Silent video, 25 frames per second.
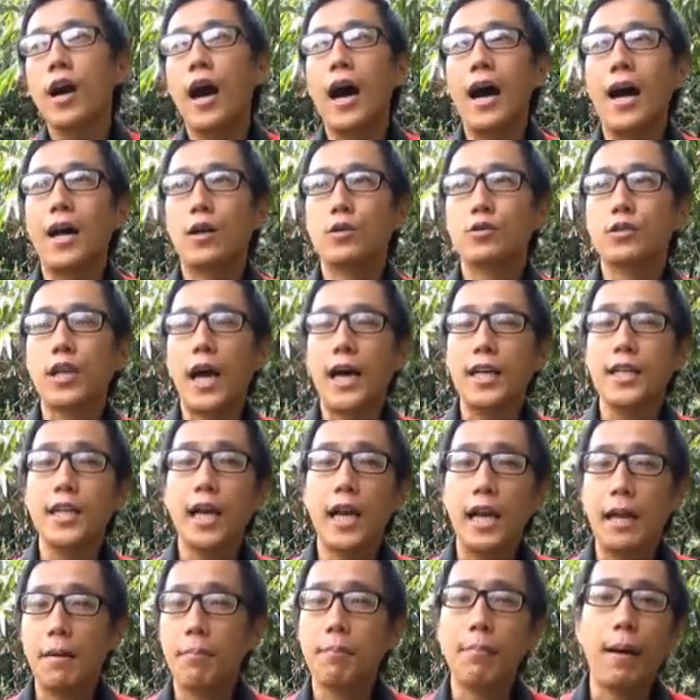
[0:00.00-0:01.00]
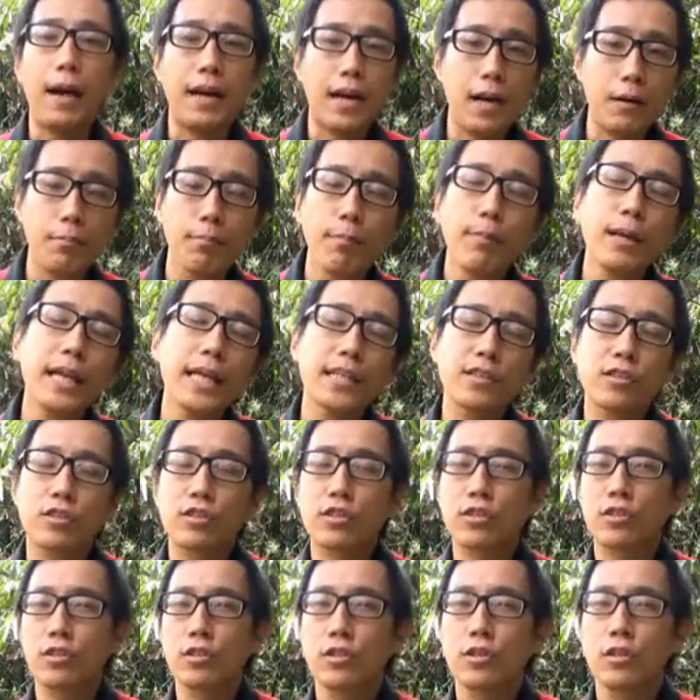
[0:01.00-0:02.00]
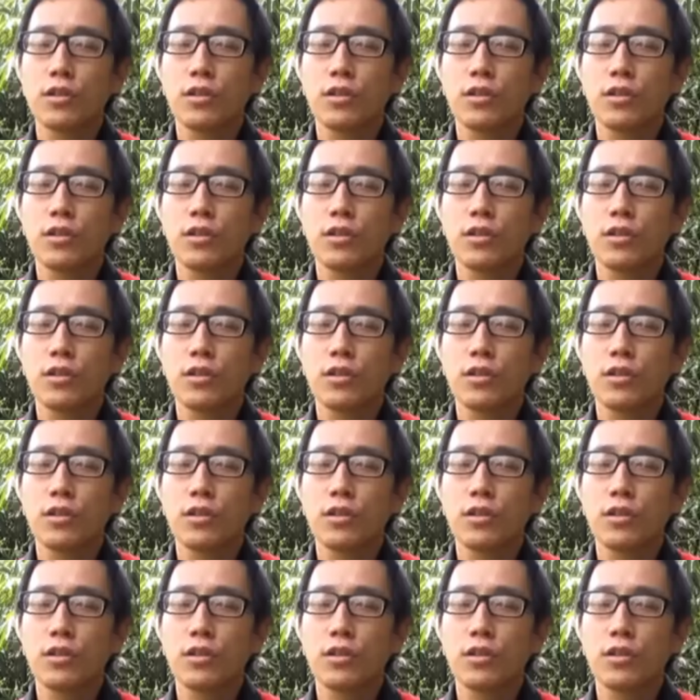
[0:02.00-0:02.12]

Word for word: harus ada lemparan blitz,